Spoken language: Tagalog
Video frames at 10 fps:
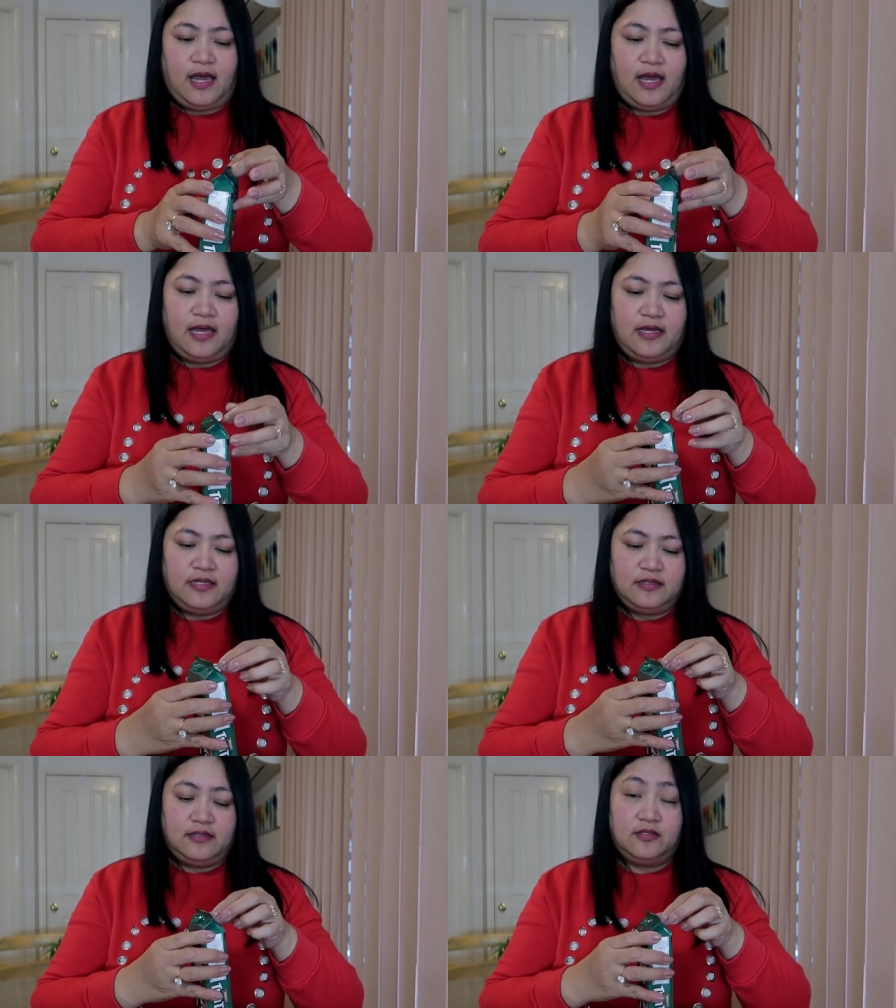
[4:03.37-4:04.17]

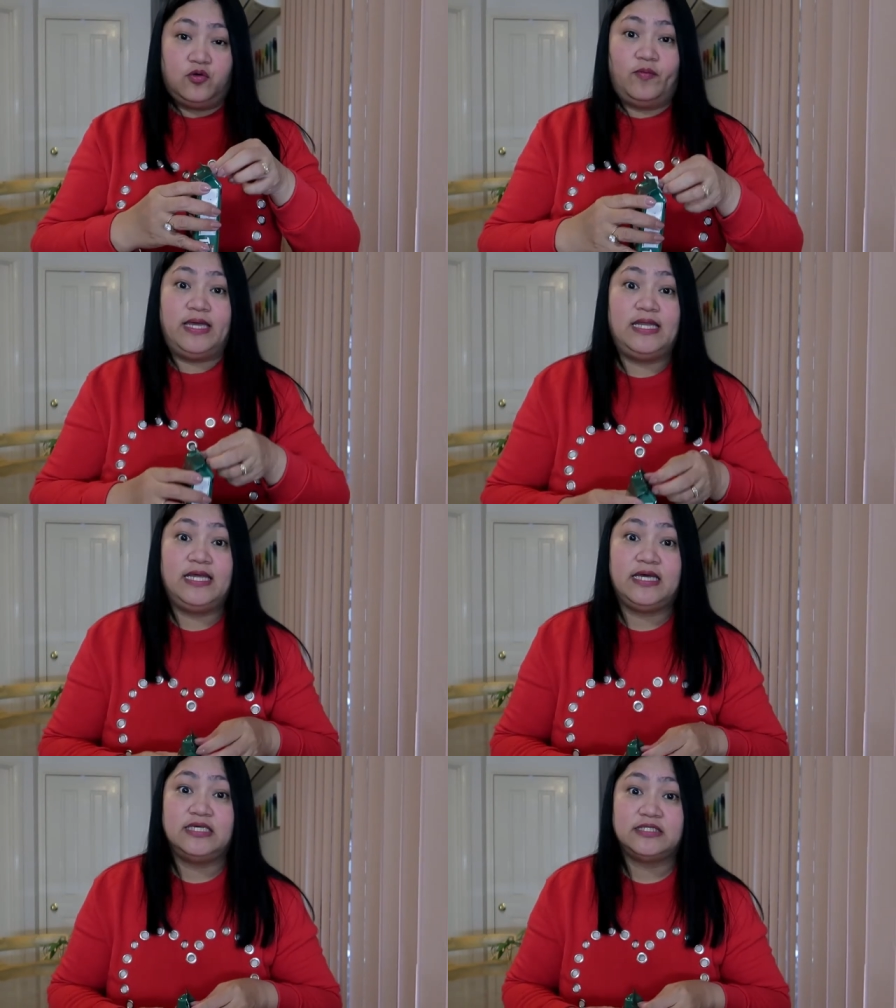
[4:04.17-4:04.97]
At, kung
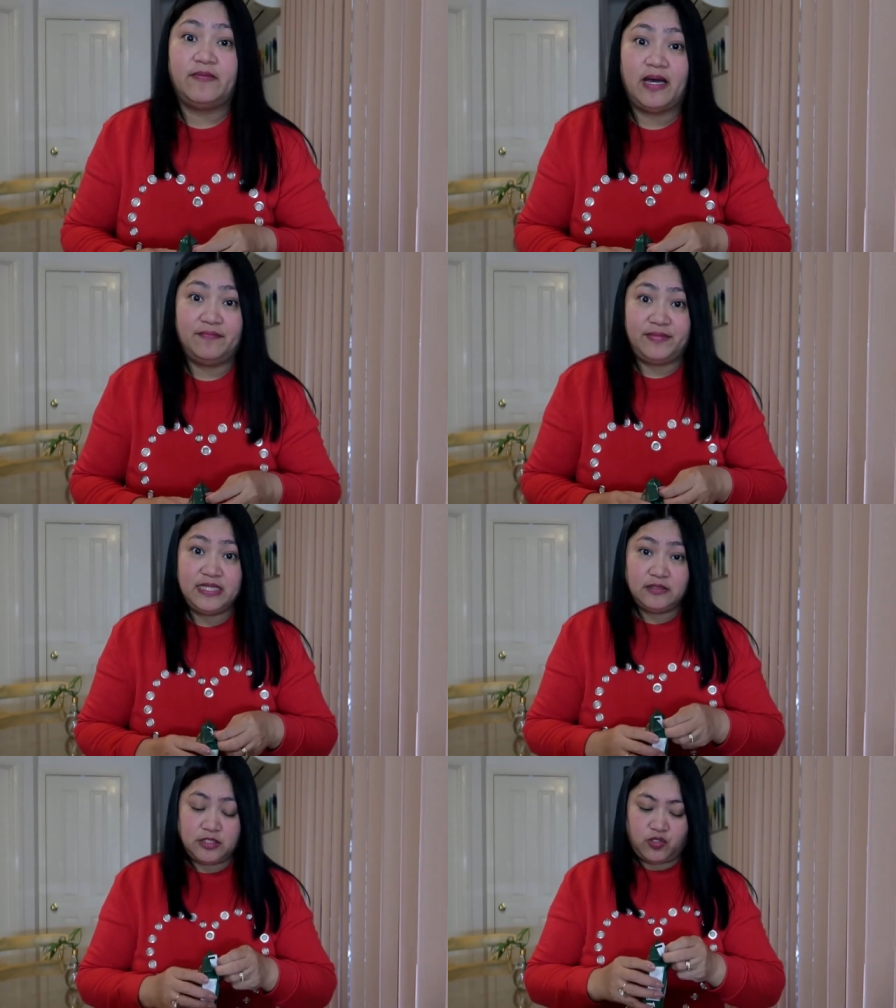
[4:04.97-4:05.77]
mahilig kayo sa mga
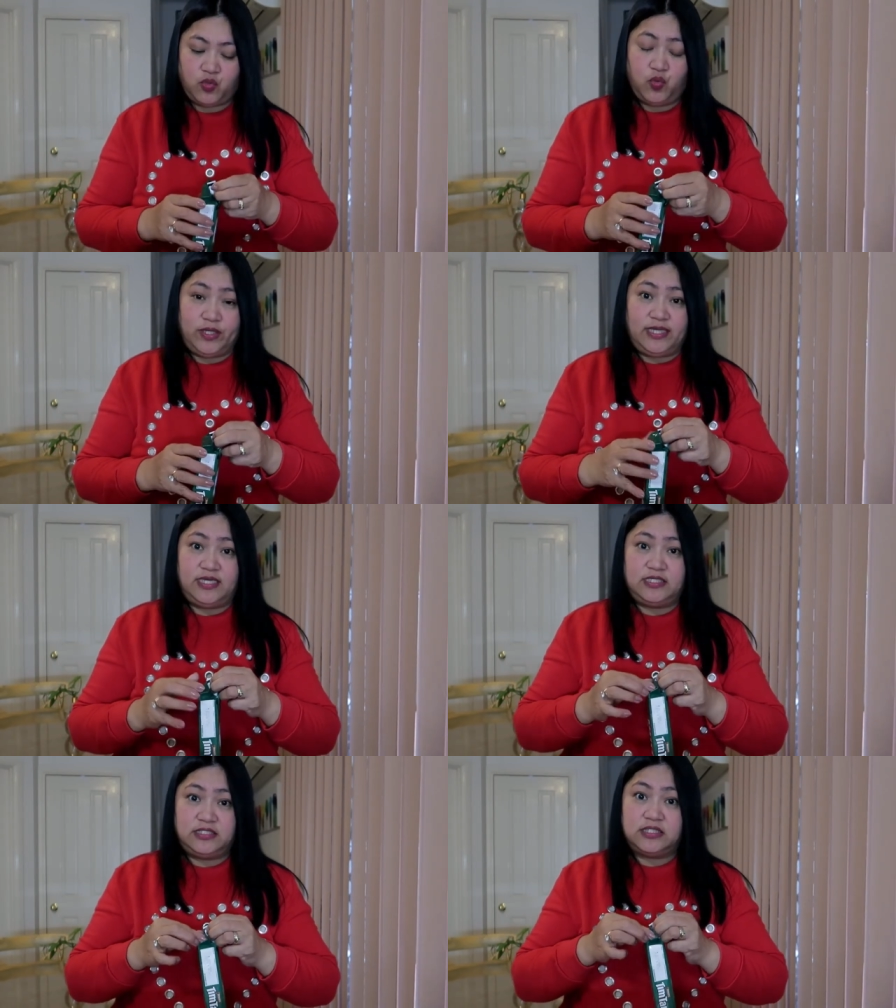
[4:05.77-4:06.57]
mint
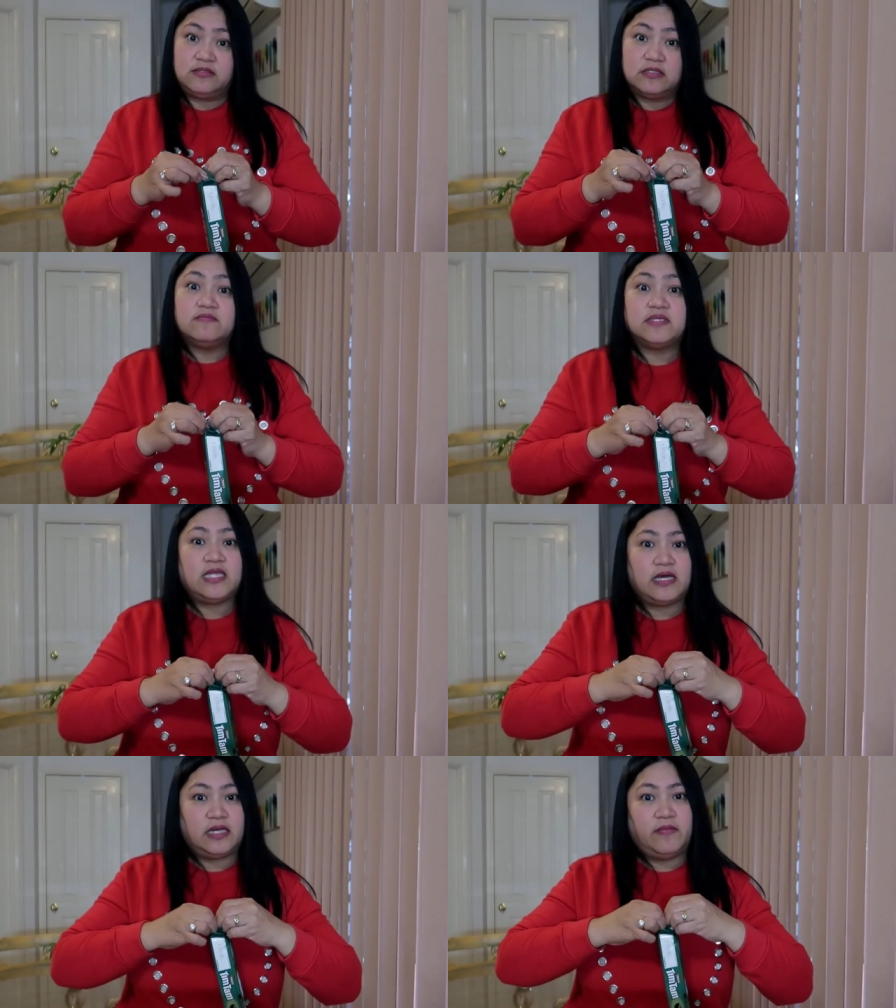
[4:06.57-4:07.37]
cookies,
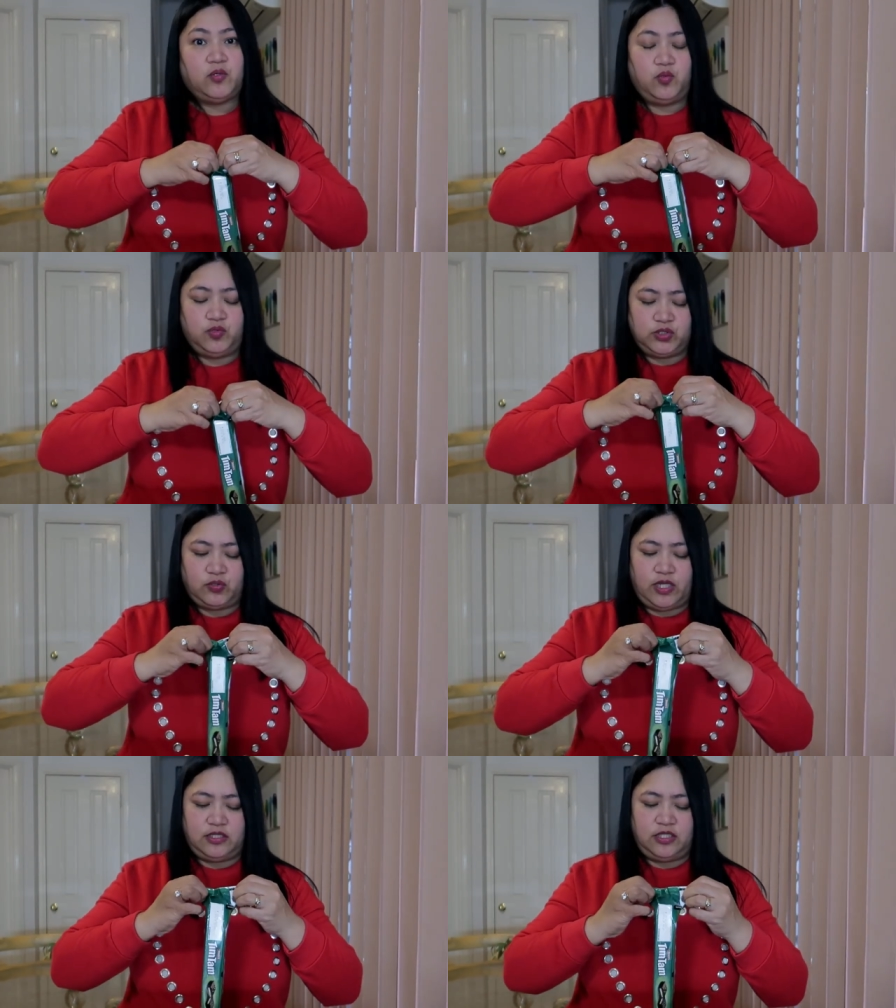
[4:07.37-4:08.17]
tiyak na
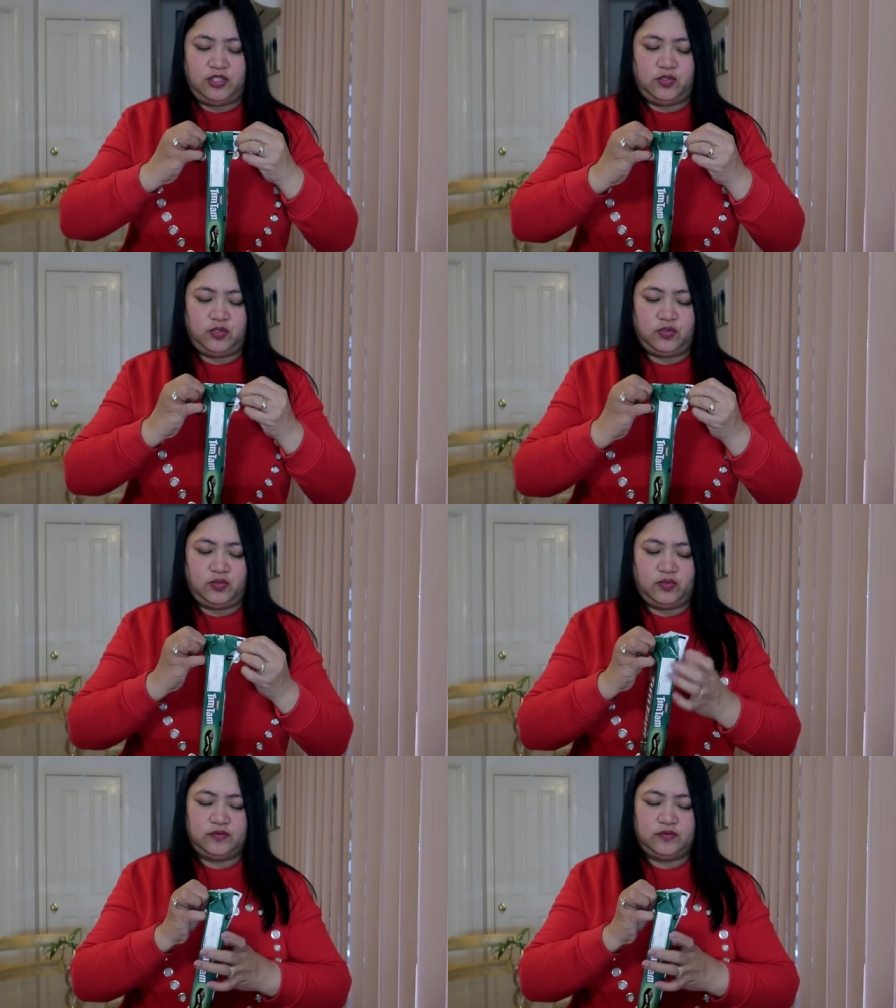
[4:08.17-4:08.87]
magugustuhan ninyo ito.